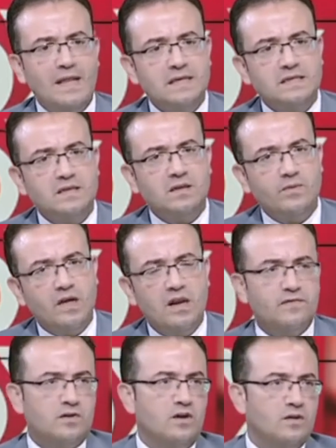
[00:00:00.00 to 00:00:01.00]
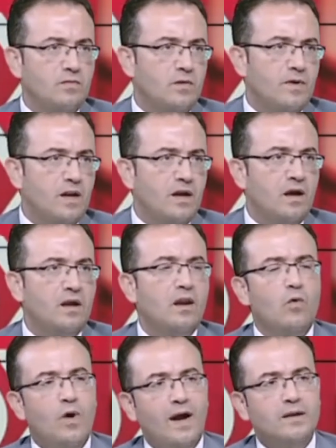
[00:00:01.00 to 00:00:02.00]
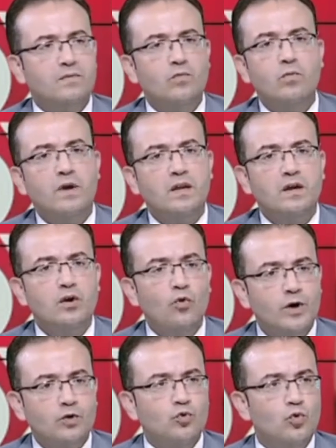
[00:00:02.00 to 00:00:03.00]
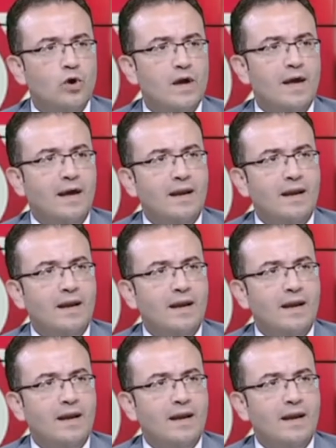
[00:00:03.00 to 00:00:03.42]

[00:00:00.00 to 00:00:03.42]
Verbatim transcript: واحده ست بيجي لها فطريات مهبليه لو واحد ممكن يجي له برضه